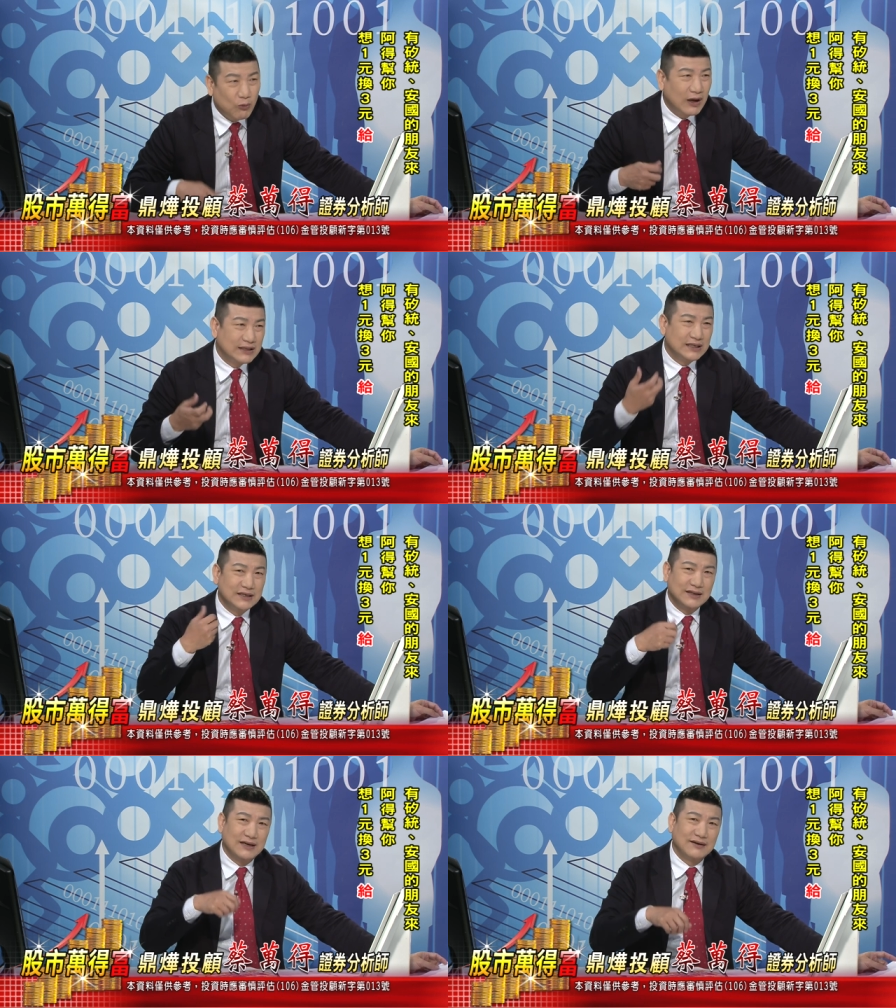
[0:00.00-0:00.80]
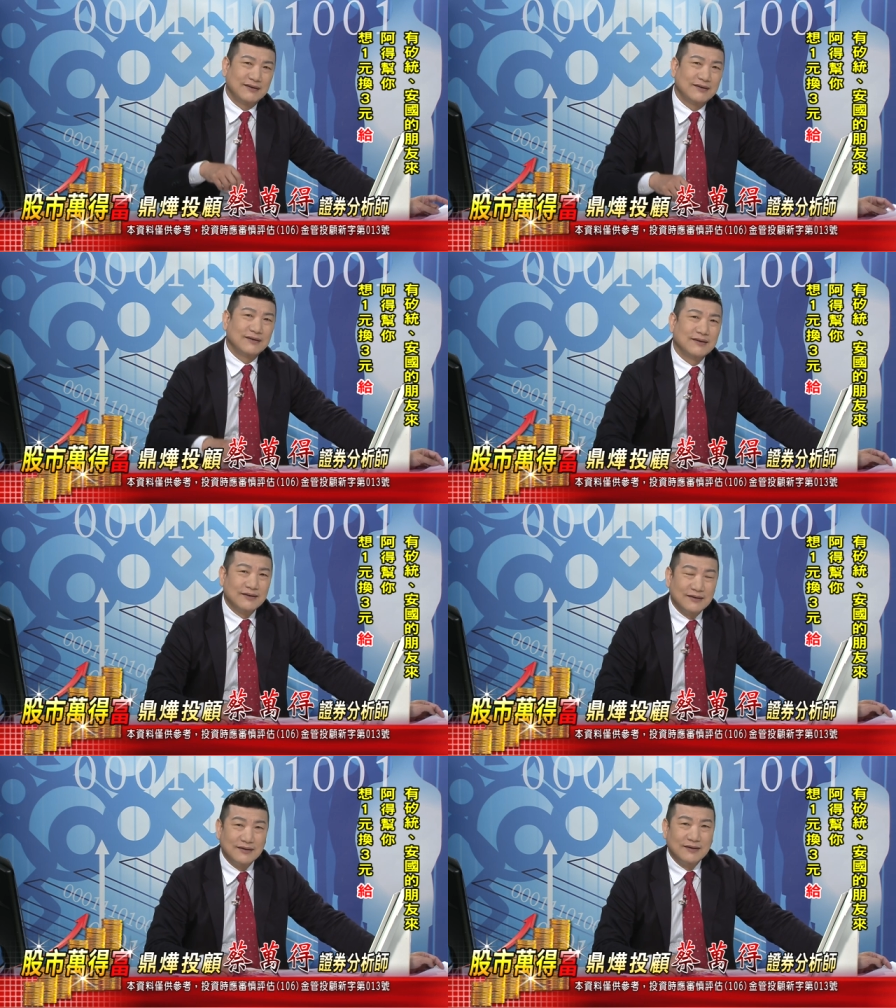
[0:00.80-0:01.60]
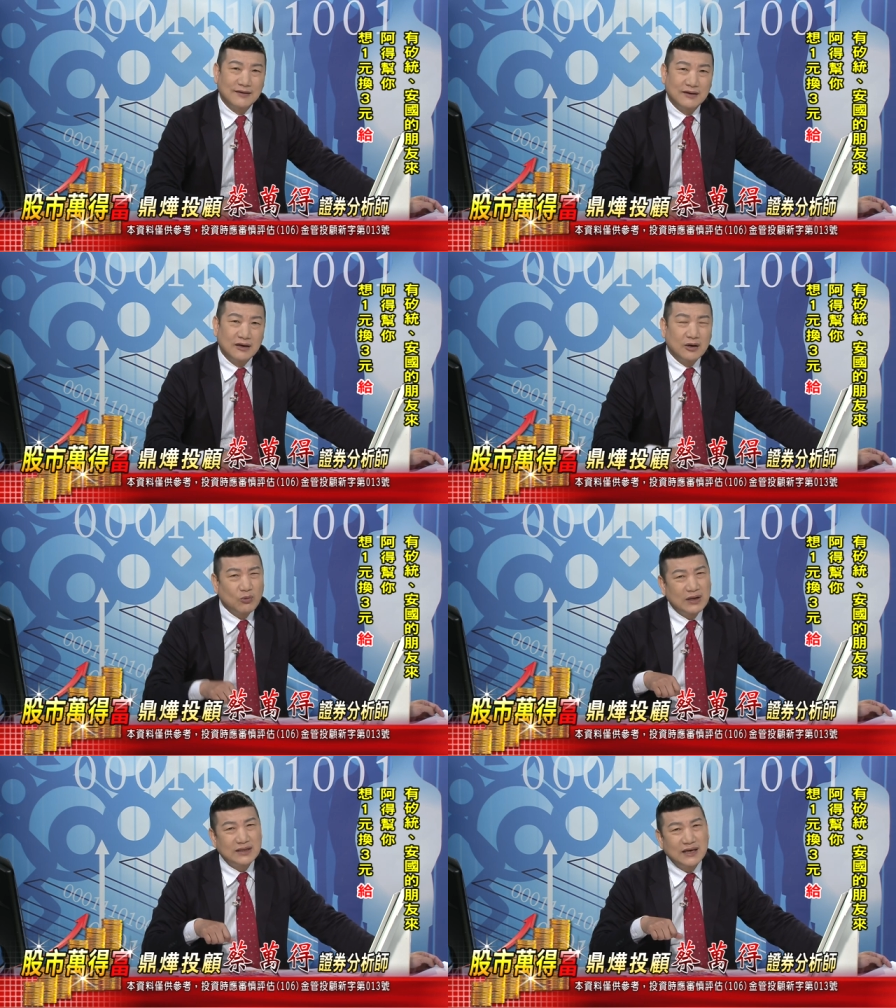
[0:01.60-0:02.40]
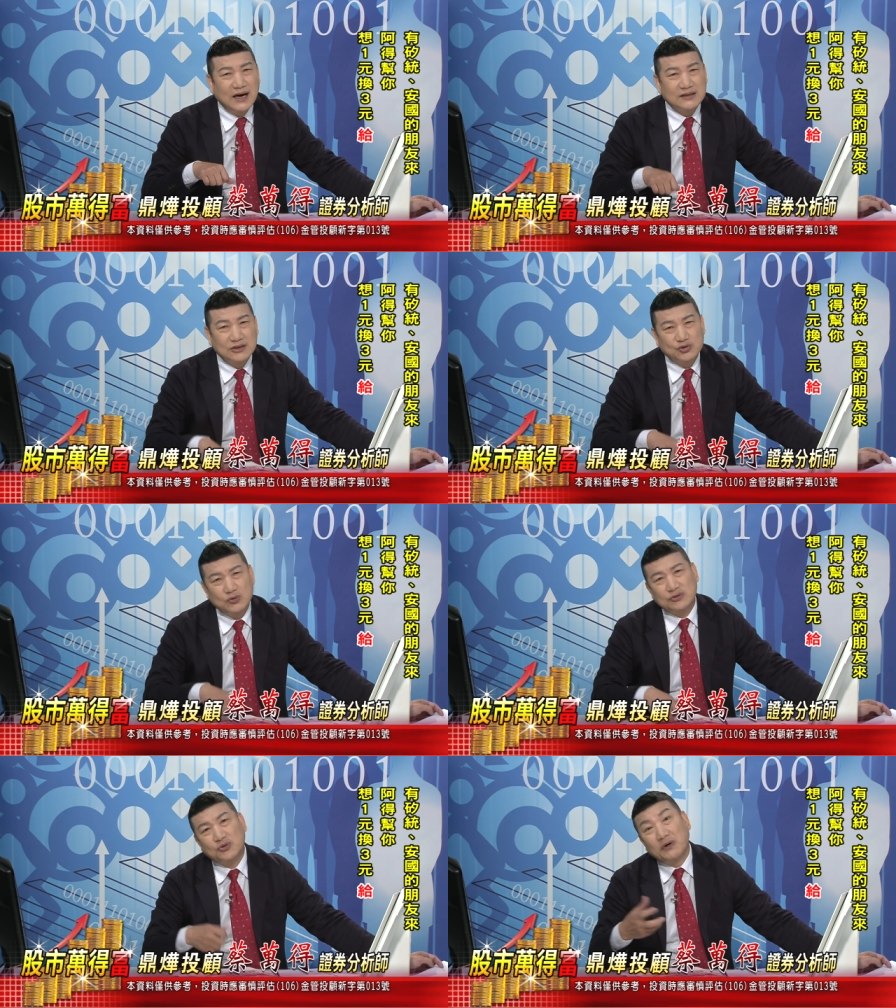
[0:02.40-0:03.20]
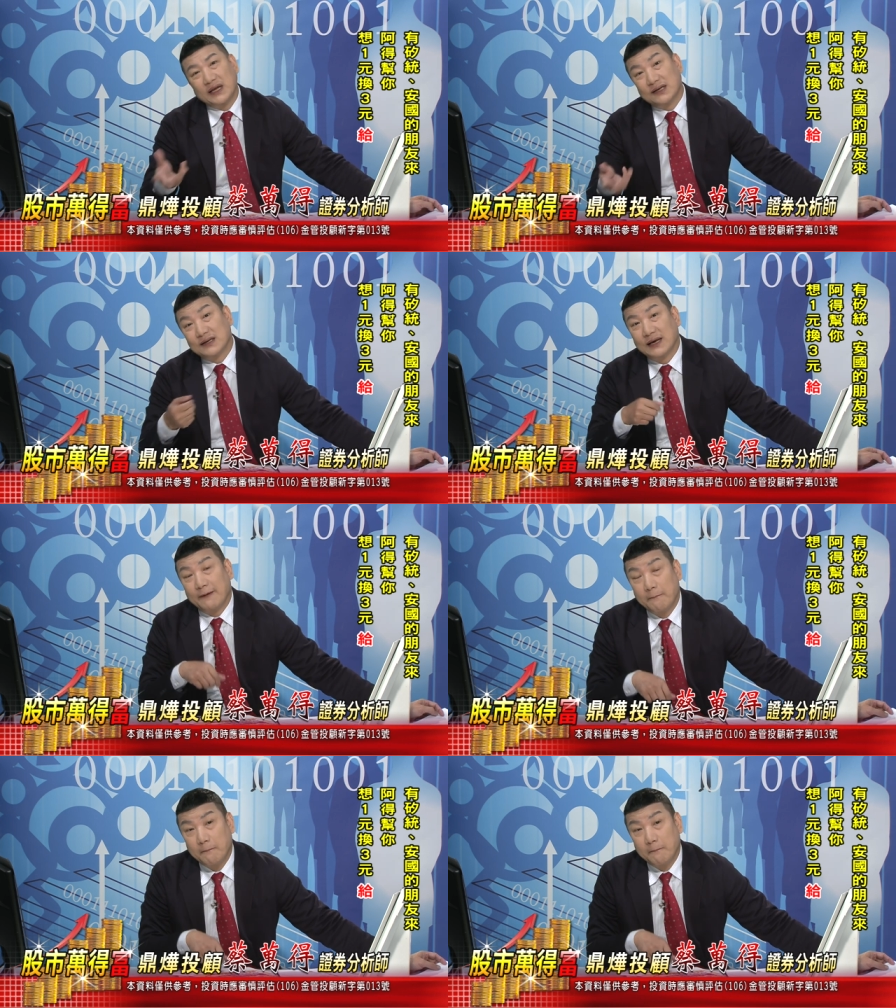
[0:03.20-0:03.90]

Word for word: 万一嘞，万一阿德说对了。